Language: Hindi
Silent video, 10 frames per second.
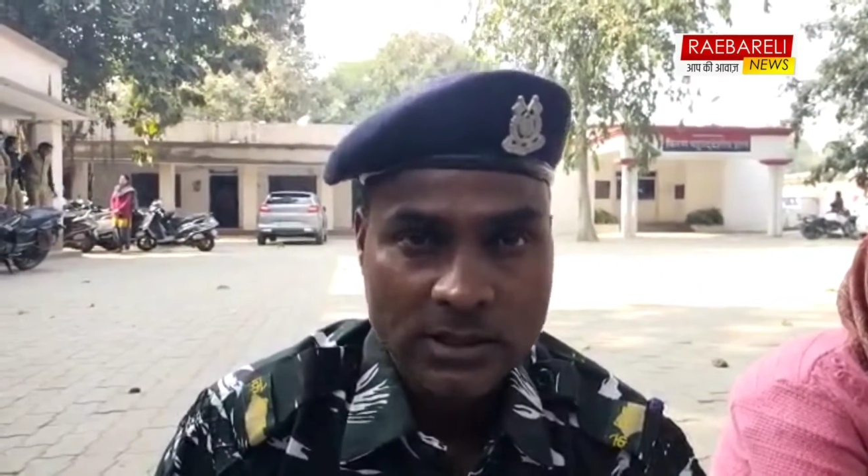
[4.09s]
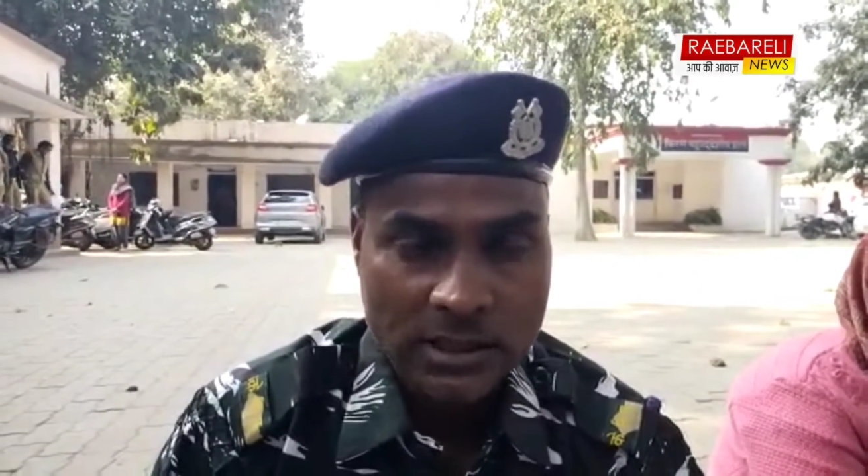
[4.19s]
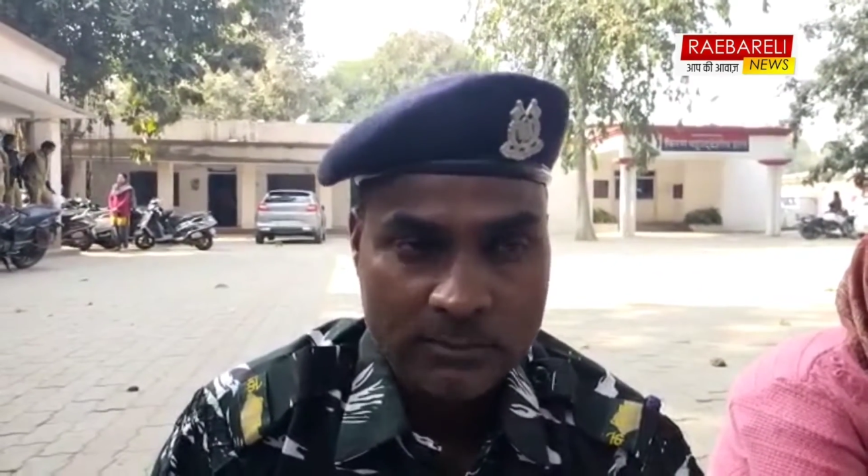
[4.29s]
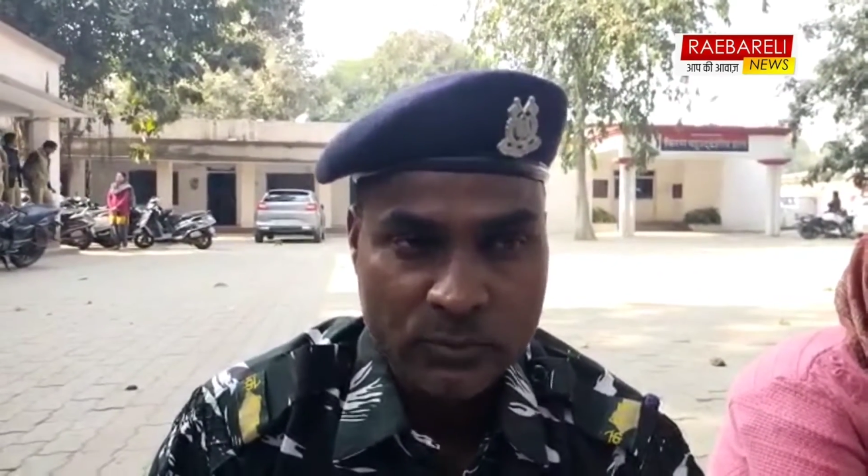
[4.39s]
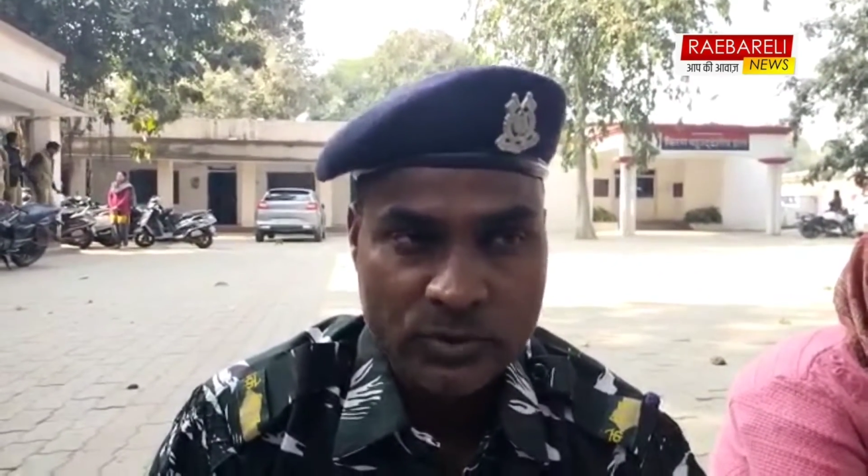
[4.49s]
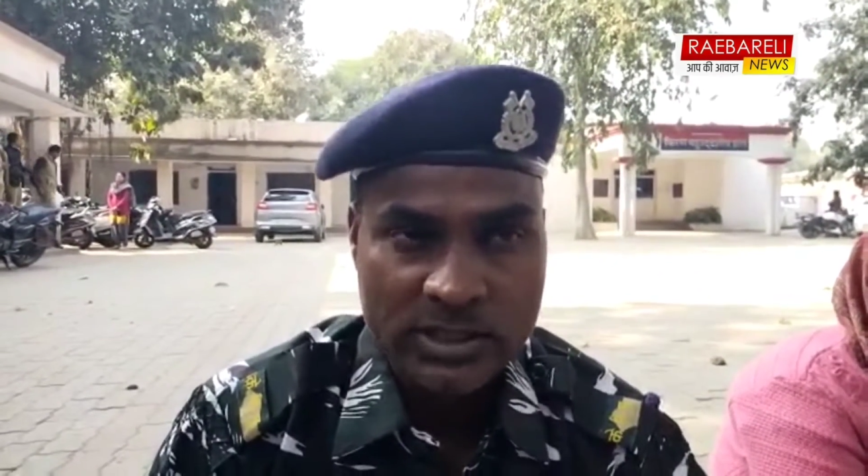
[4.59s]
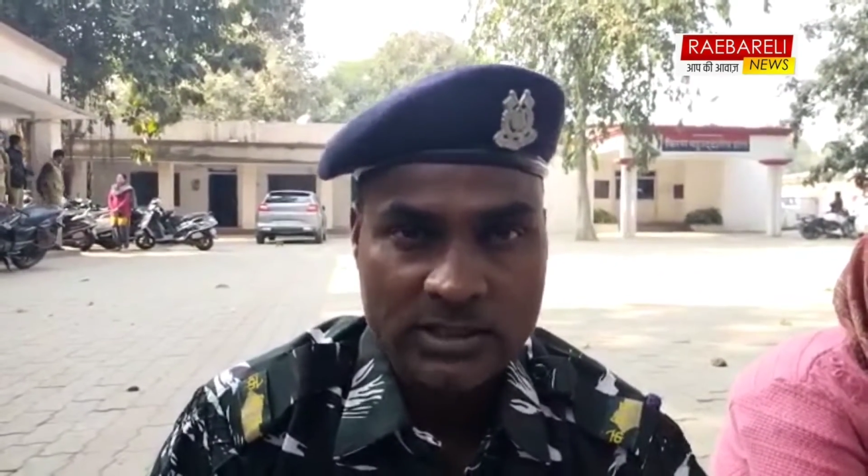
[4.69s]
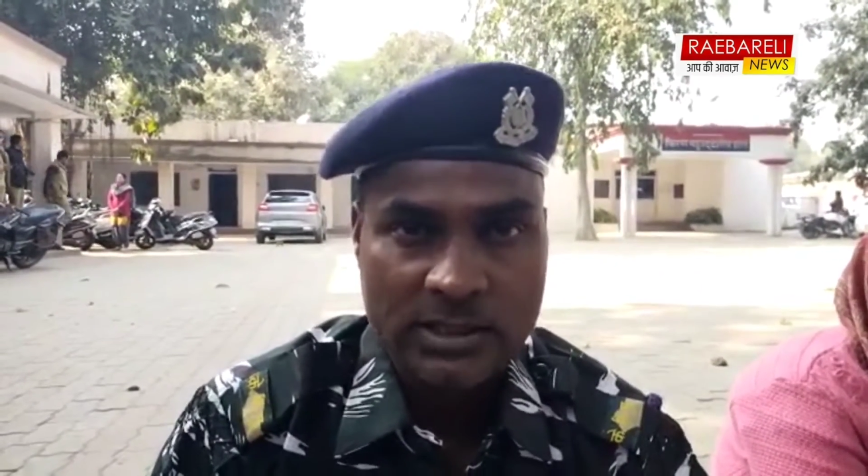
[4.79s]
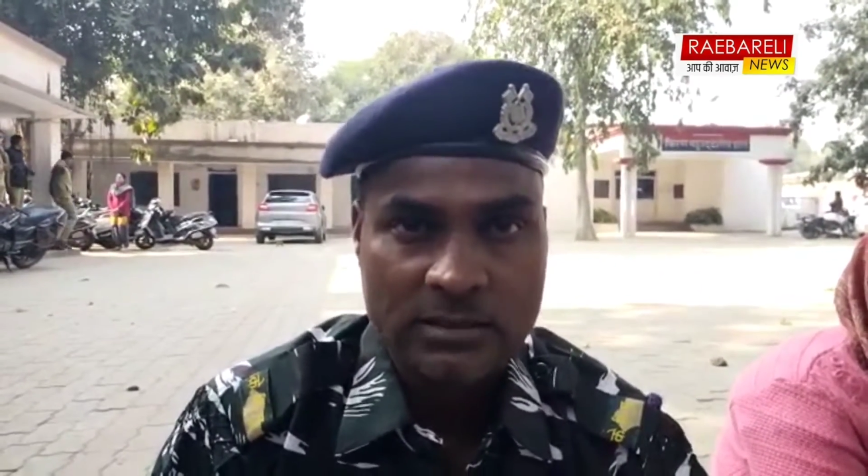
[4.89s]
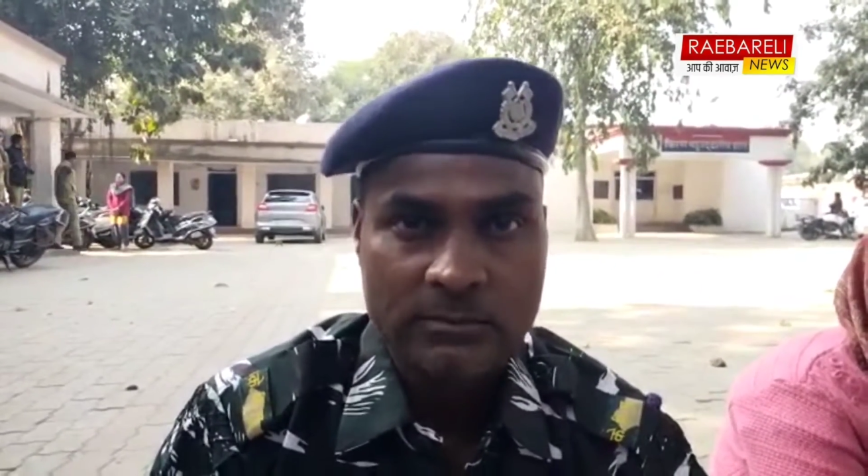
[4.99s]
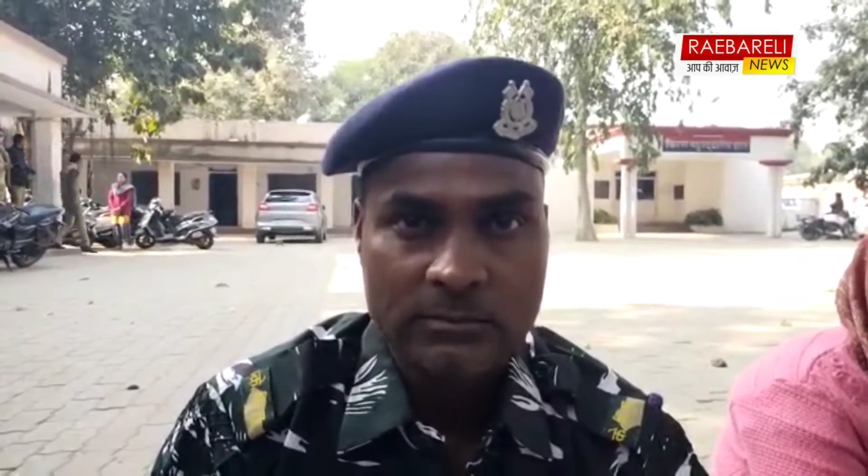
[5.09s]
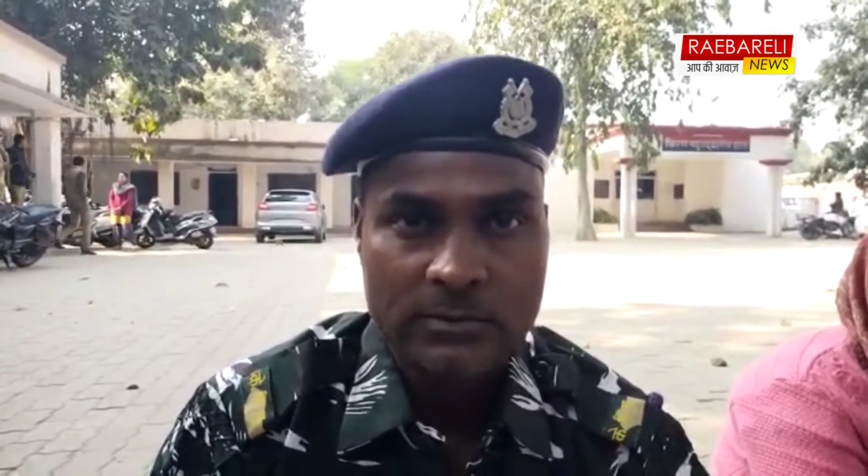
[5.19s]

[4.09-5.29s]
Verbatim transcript: ग्राम पूरे आधार